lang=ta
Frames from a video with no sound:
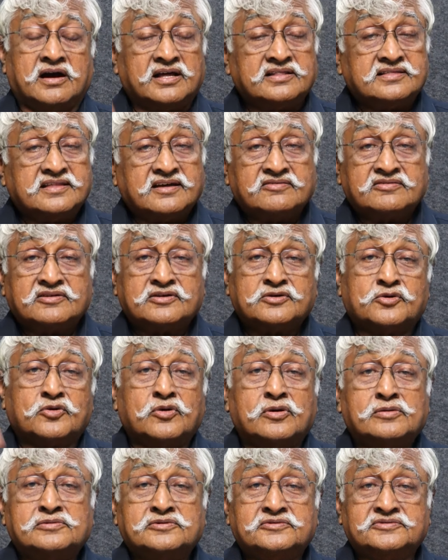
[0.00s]
ஆத்தாவுக்கு
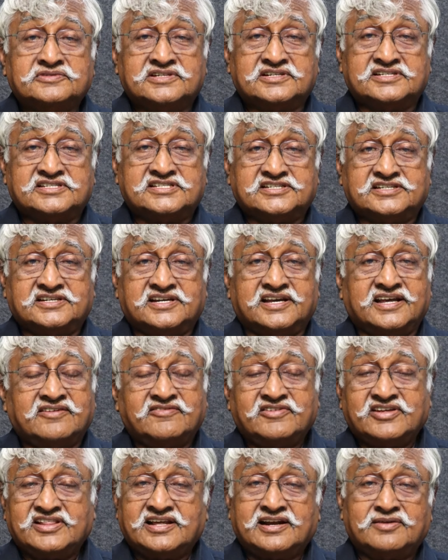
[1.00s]
கோபம் வந்துருச்சு
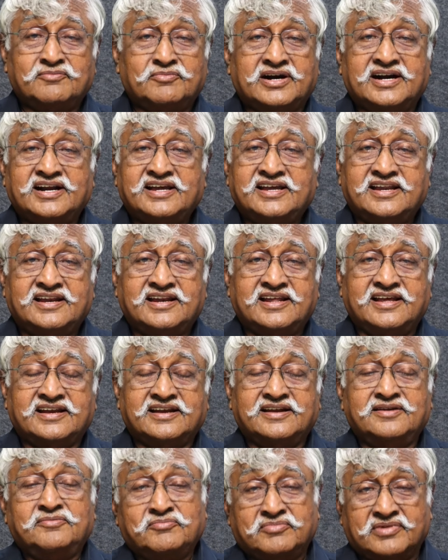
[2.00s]
எனவே தான் மழை இல்லை
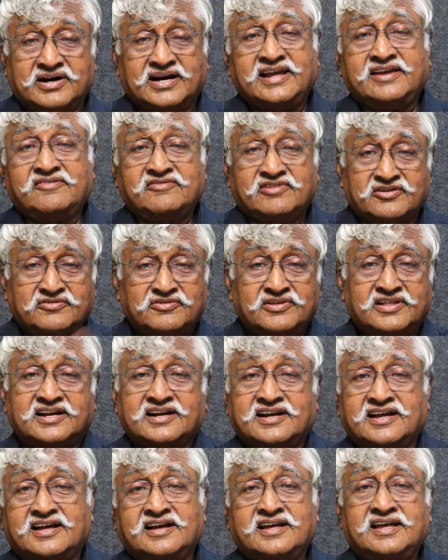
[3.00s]
என்று மழை
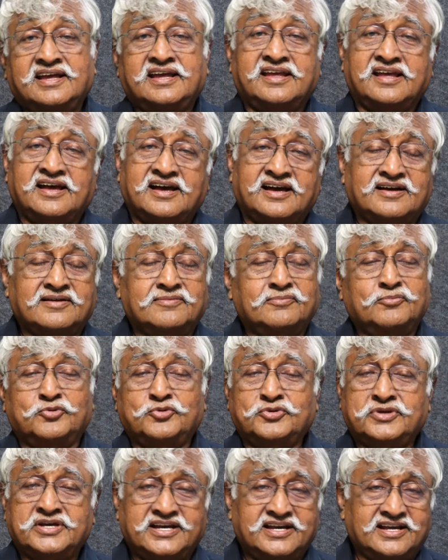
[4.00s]
வருவதற்காக யாகம்
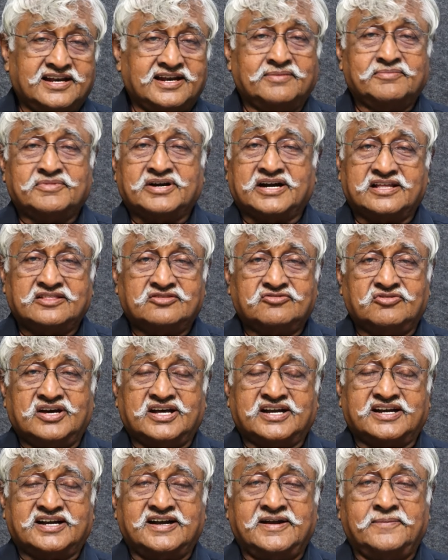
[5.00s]
பூஜை எல்லாம்
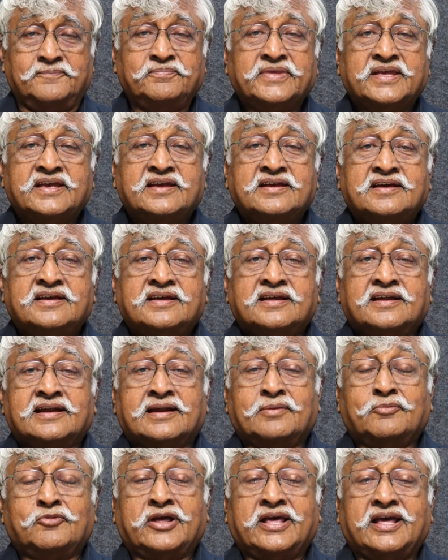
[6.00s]
நடத்துவார்கள்
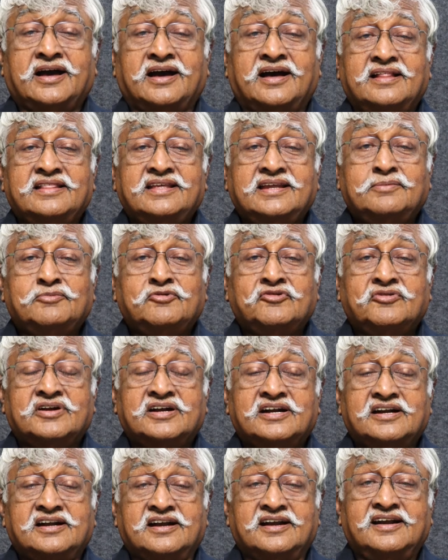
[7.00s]
நம்முடைய ஆதீனம்
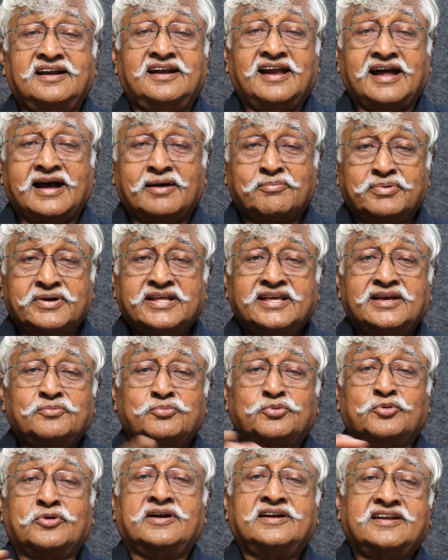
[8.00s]
அவர்கள் அப்படியே
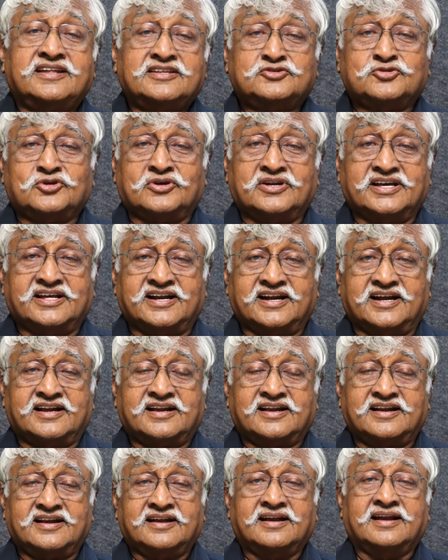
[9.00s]
புரட்டி
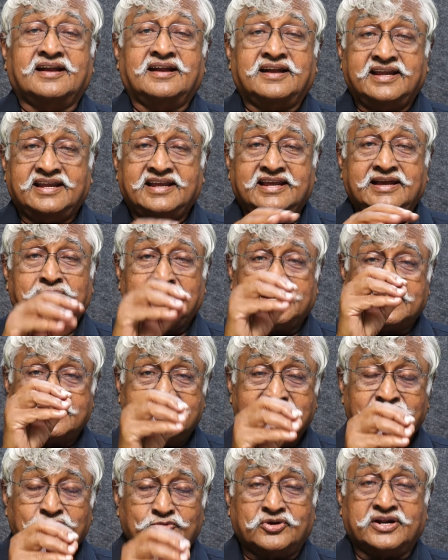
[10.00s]
சொல்லுகிறார் இங்கே
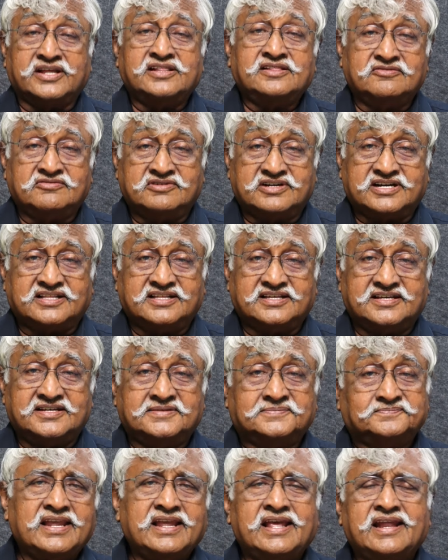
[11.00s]
பக்தி குறைந்து விட்டது
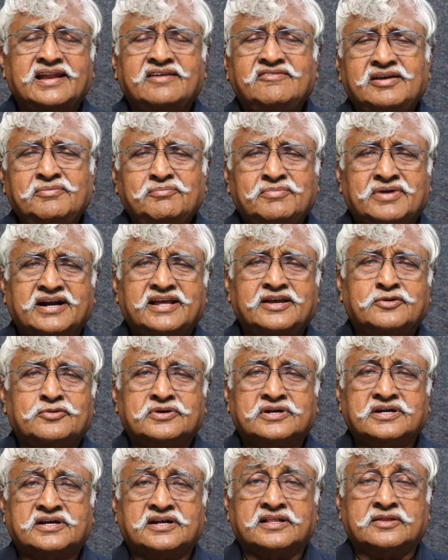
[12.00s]
எனவே மழை
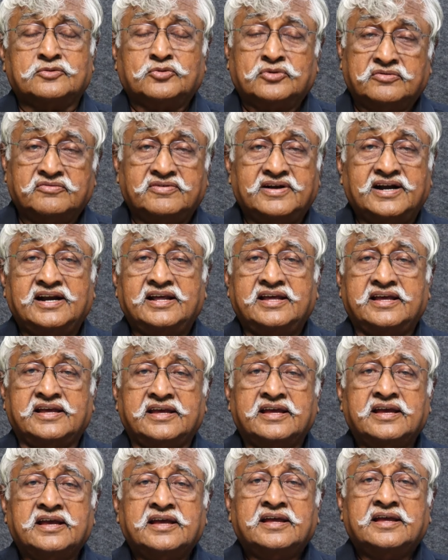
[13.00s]
கொட்டுகிறது ஒரு வேளை
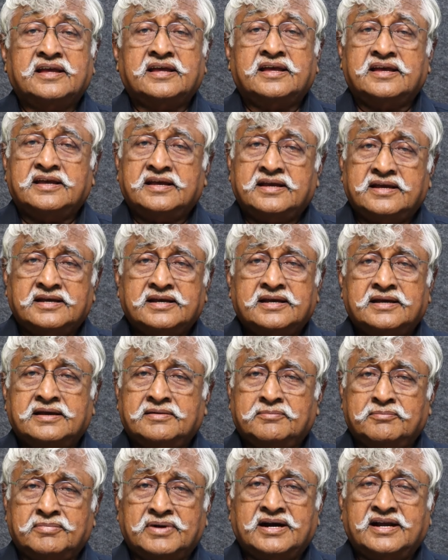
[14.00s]

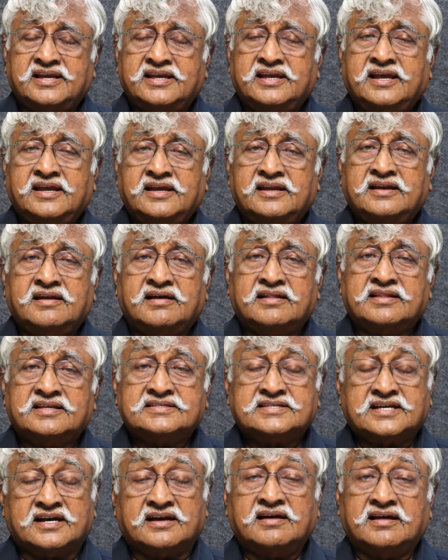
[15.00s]
மழையே இல்லாத
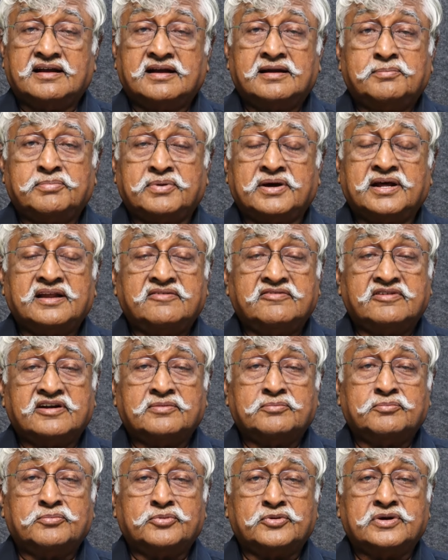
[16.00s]
சஹாரா
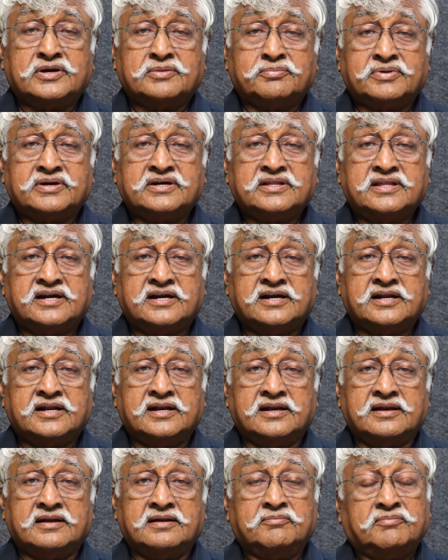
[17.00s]
பாலைவனம் போன்ற
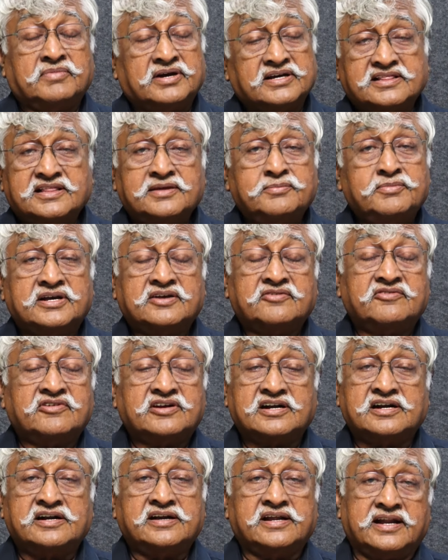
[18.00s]
பகுதிகளில் பக்தி
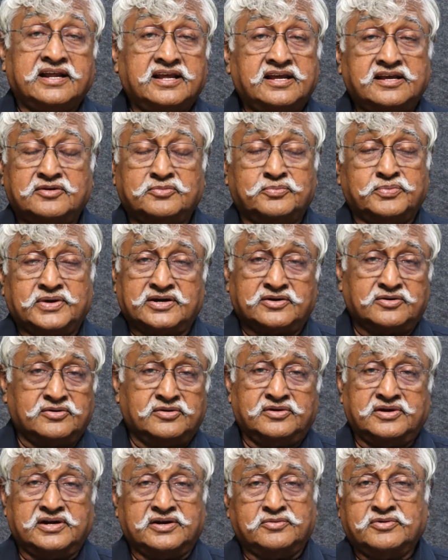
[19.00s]
மிக்கவர்கள் நிறைய
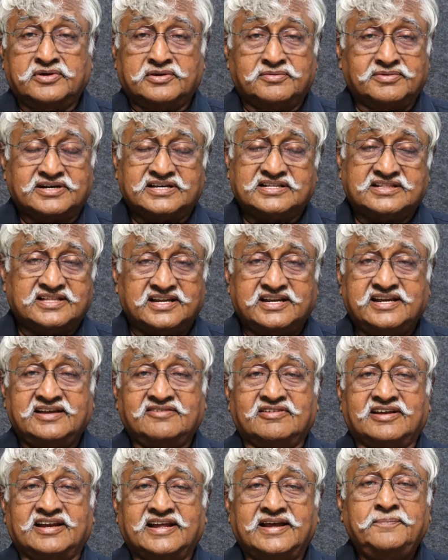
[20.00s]
இருப்பார்களோ என்னவோ நமக்கு
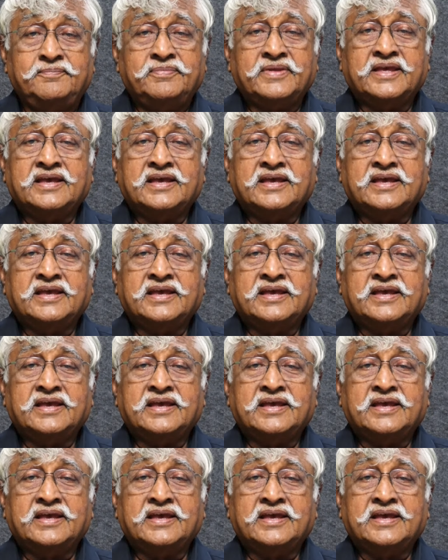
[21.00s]
தெரியவில்லை